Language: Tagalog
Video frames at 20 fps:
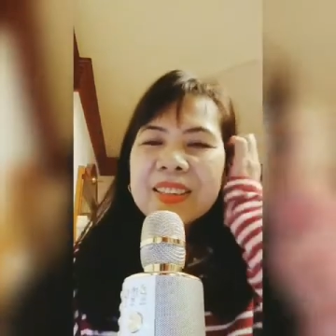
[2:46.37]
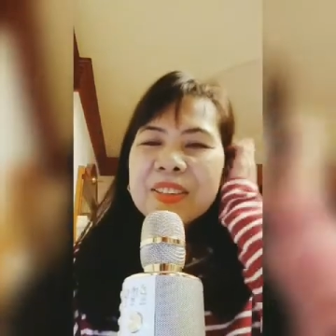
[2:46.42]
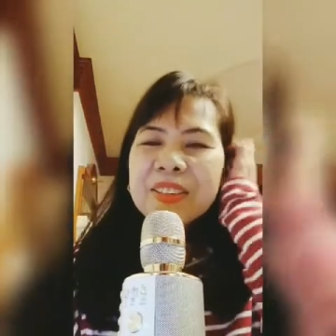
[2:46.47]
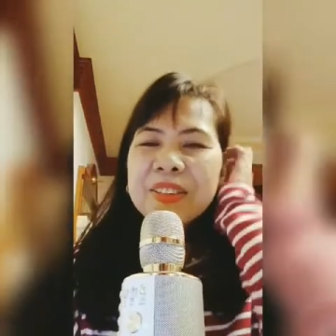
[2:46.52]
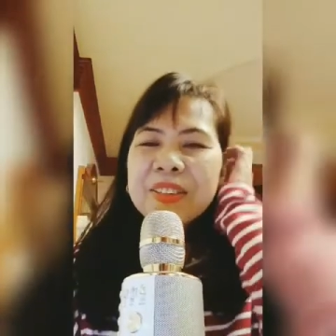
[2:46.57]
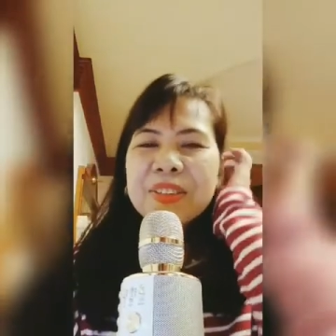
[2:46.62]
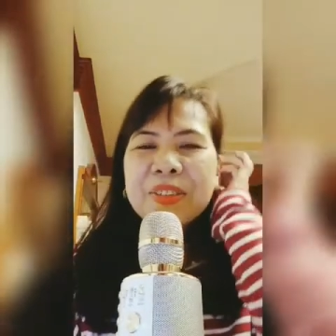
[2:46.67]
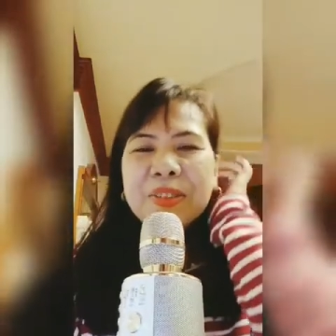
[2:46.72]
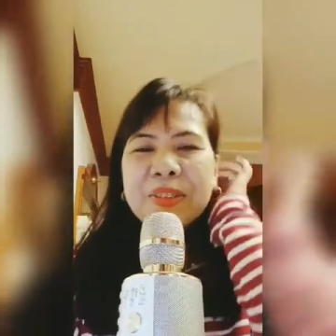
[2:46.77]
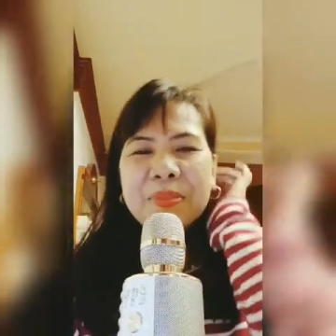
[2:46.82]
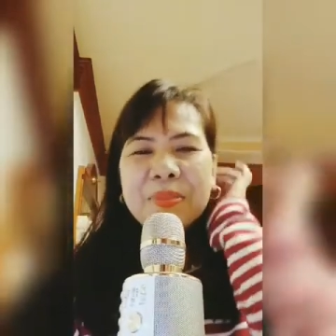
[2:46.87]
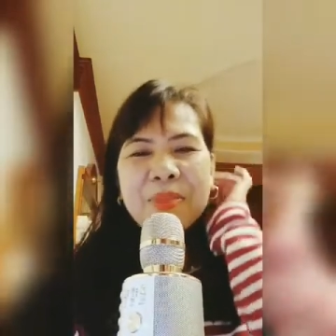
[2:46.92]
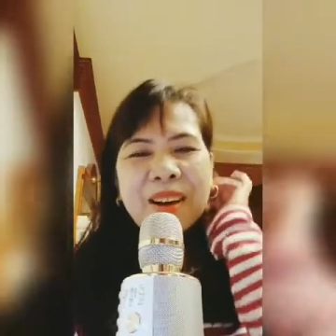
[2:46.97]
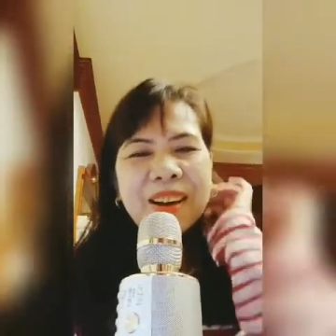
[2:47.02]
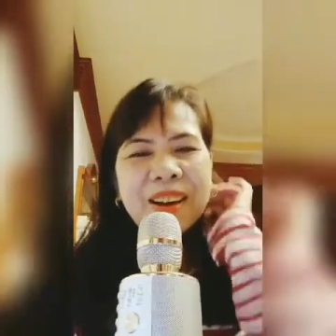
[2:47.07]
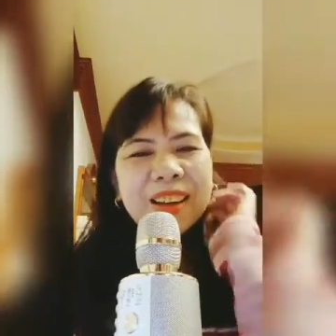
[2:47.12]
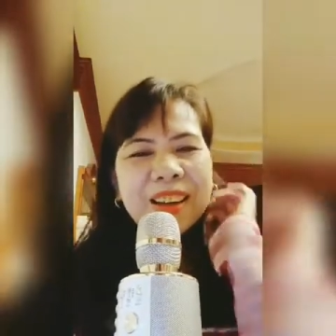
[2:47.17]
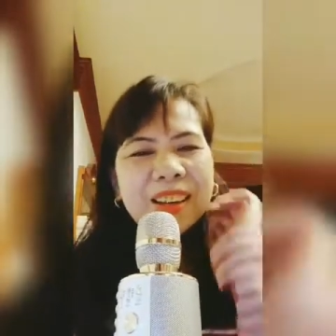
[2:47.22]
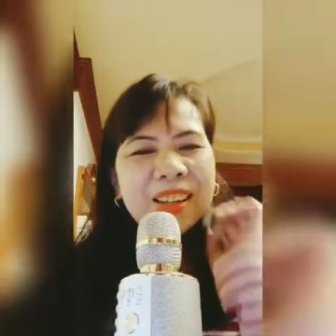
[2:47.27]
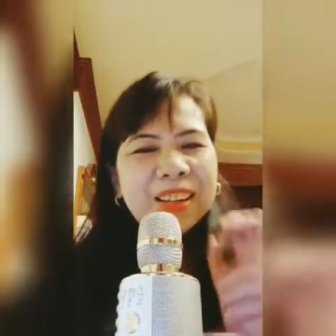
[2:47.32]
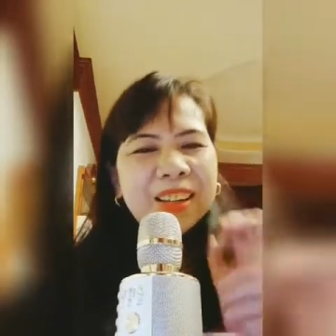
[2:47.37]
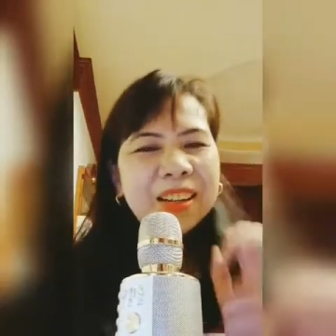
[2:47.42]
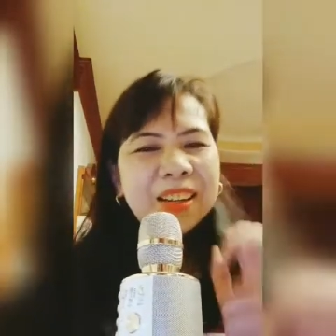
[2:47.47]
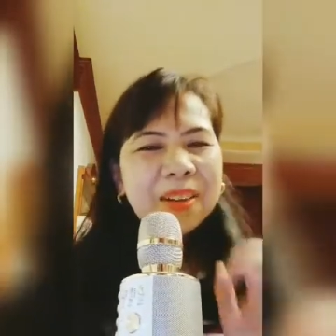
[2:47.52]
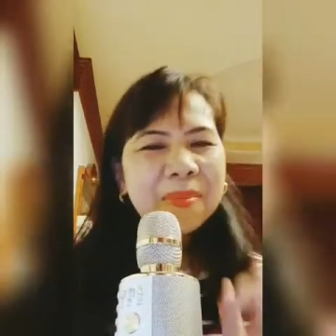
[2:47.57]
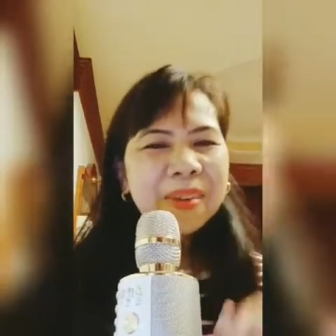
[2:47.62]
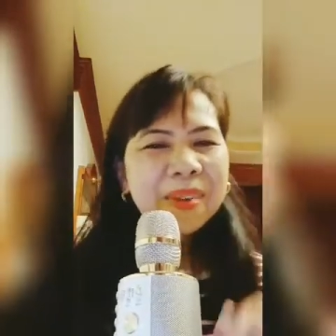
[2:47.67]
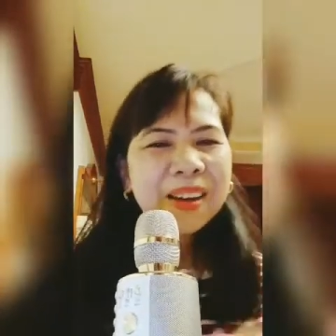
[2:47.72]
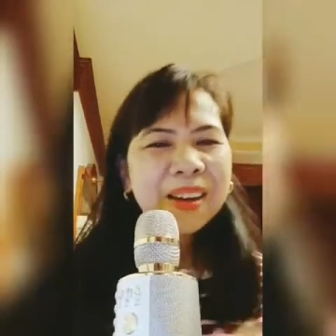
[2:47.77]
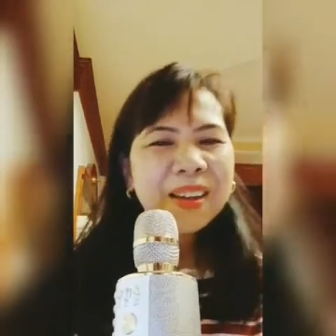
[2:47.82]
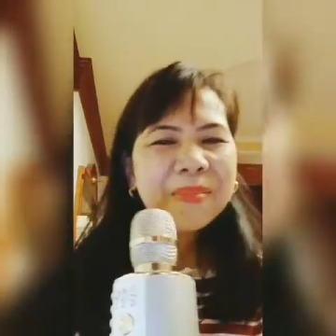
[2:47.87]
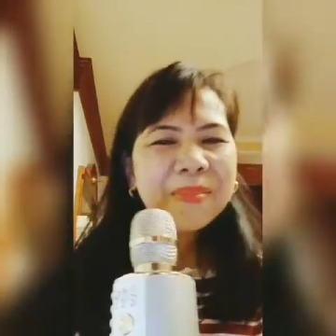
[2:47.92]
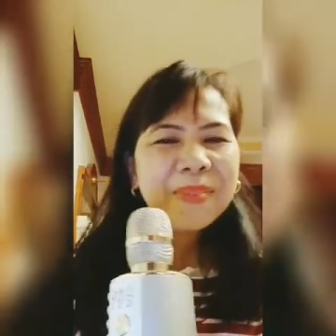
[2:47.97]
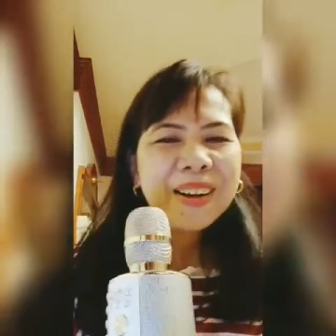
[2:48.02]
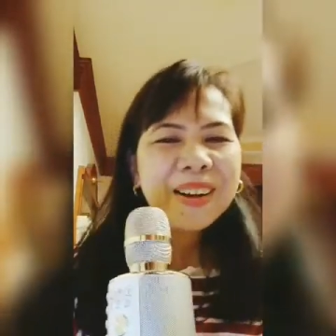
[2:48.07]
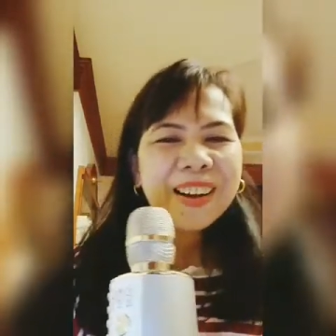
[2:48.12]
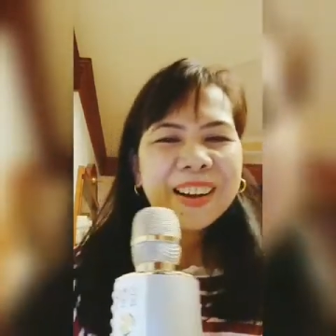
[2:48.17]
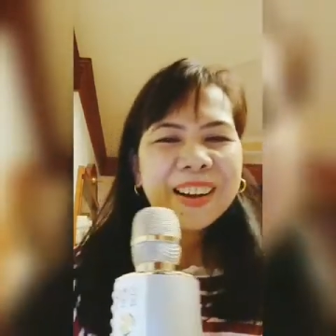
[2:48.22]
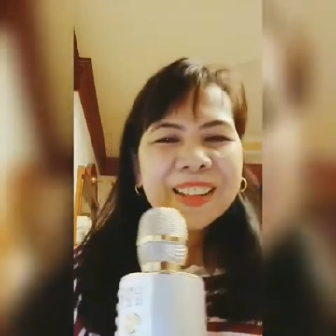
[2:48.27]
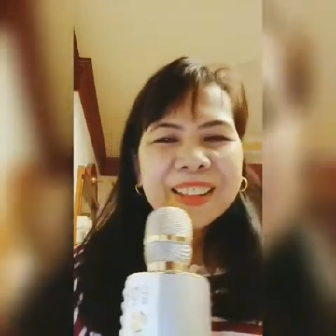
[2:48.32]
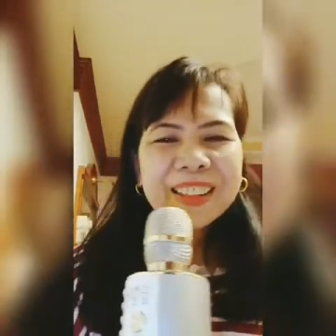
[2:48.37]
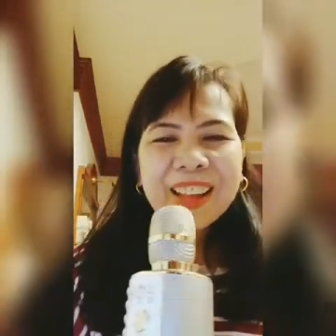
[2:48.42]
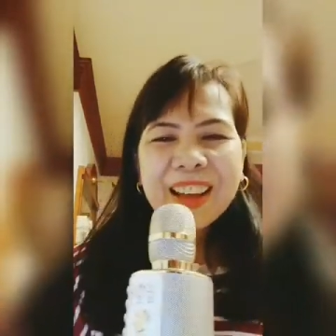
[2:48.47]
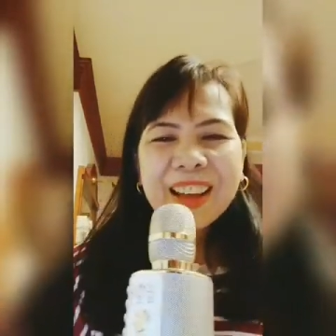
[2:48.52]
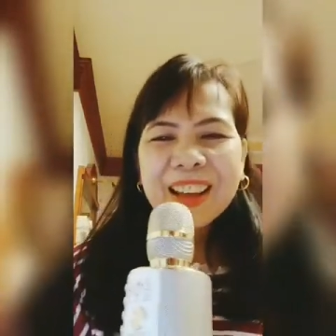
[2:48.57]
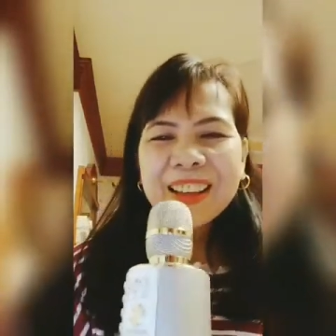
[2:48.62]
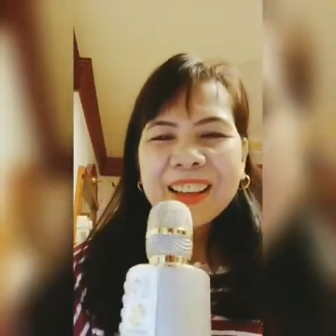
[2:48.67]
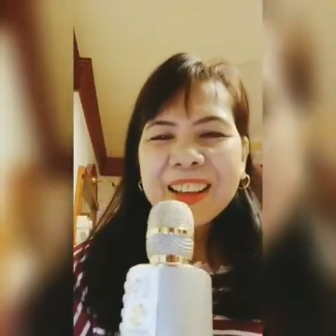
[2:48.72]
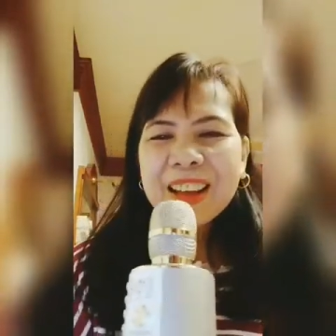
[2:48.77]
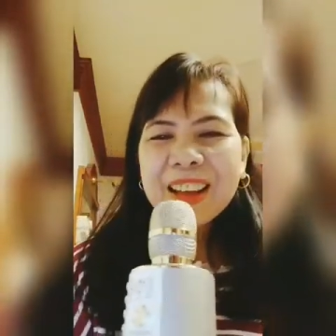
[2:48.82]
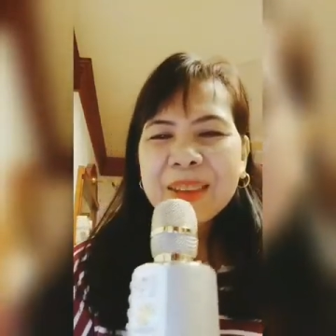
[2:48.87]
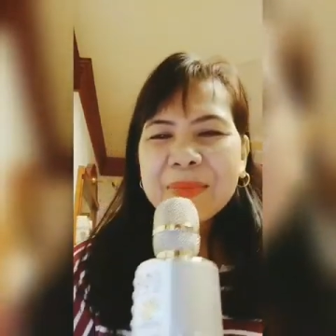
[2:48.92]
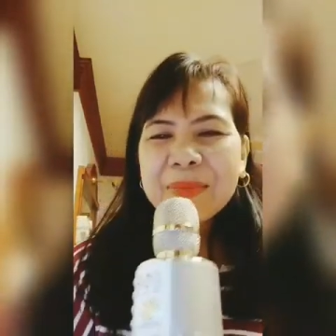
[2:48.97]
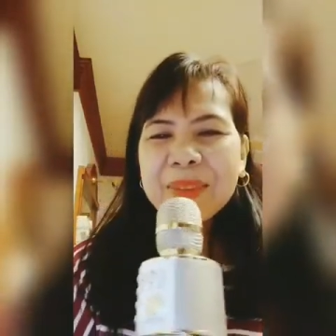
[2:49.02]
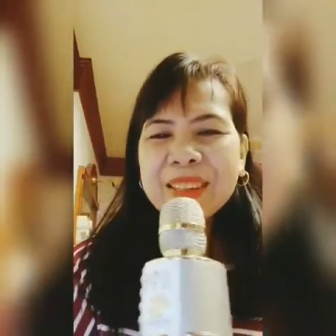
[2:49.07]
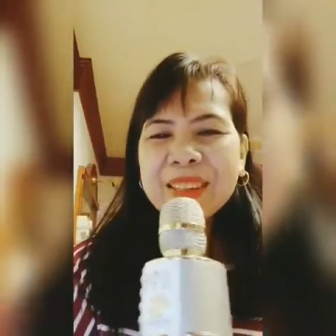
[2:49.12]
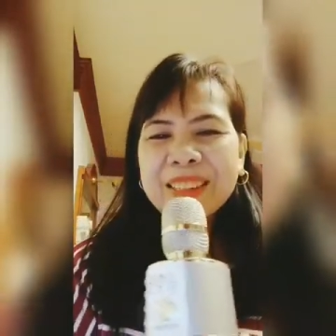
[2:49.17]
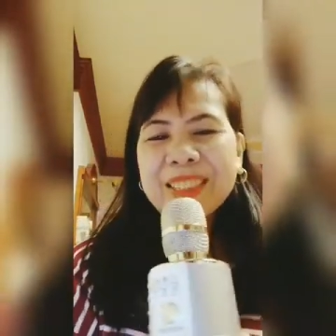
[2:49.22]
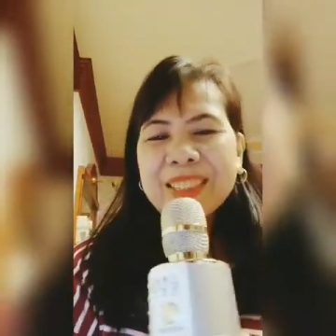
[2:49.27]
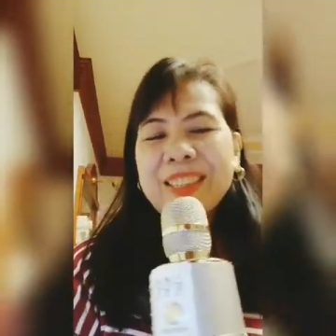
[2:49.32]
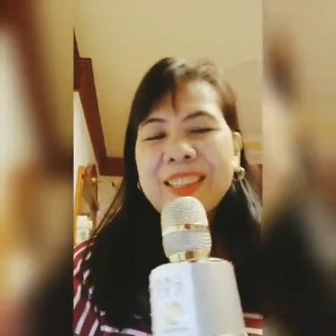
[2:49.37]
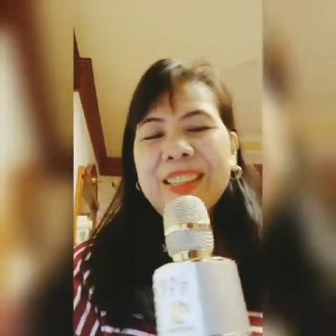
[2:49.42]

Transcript: Gusto nyo makarinig ng mga ibang kantahan namin